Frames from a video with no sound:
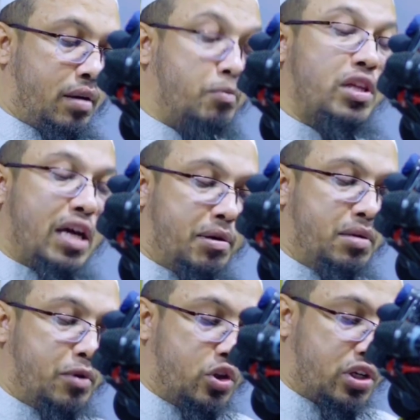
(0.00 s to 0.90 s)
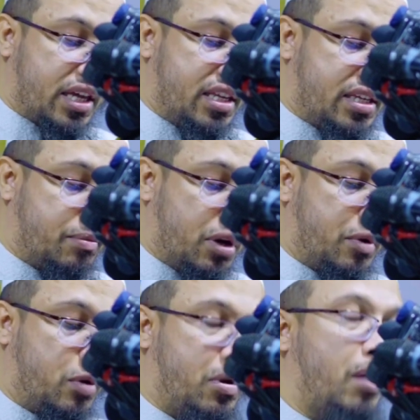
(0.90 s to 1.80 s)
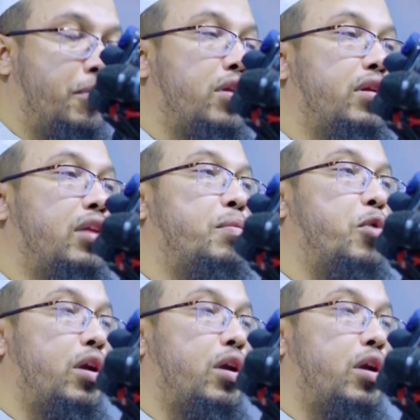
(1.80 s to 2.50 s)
মুসাদ আহমদ বর্ণিত সে হাদিসে আব্দুল আমর রাদিল্লাহ